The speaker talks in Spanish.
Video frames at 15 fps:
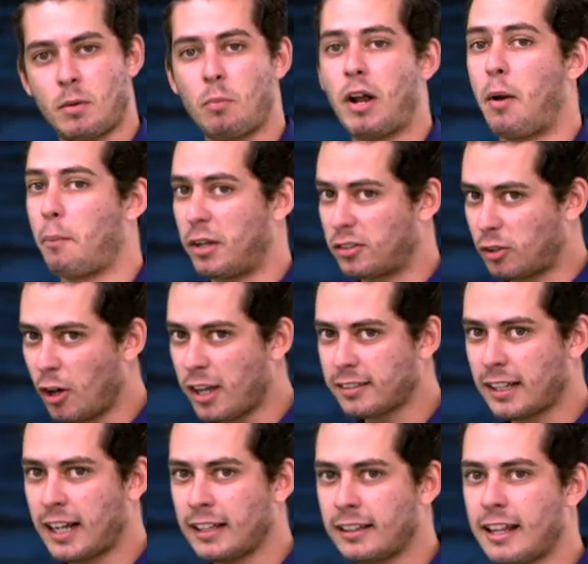bueno, pues toda
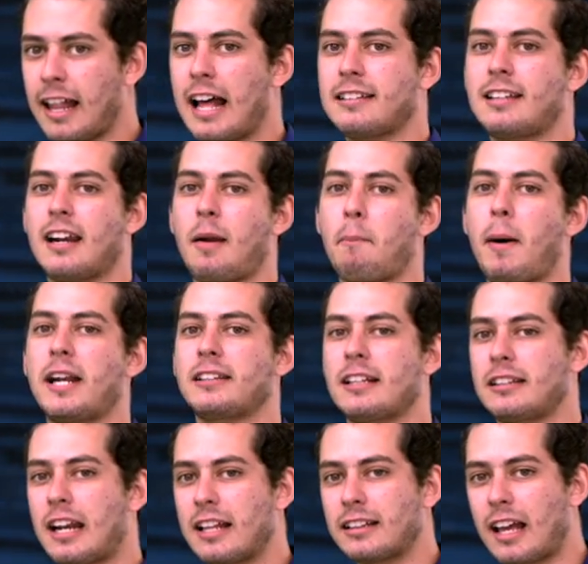esa cantidad se
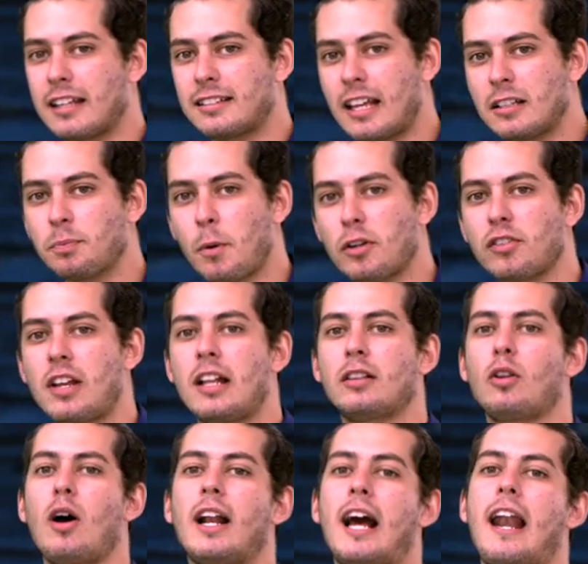reparte 36% al